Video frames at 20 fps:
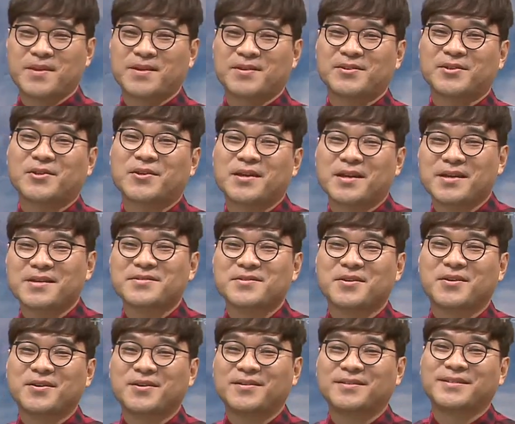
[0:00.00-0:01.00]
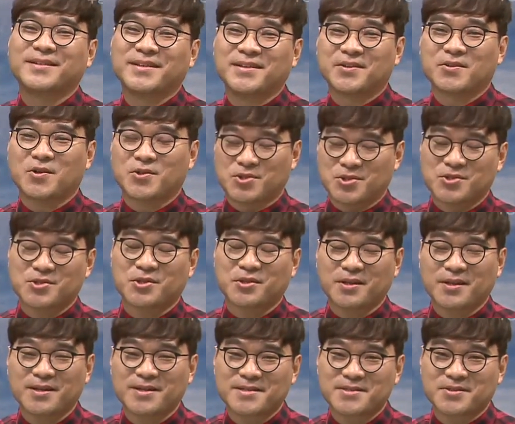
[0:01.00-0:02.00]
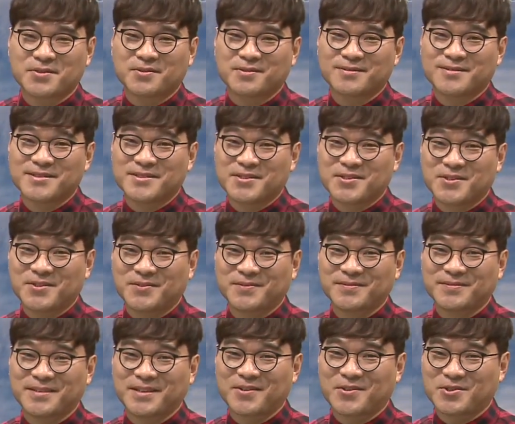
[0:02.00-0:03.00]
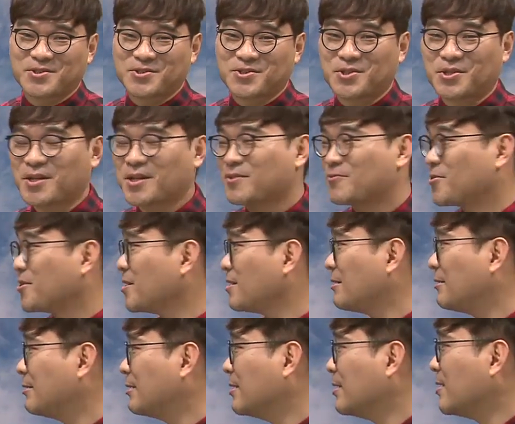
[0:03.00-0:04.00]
그렇게 해서 걱정 철회해야죠. 그렇죠? 네, 걱정 철회하고요.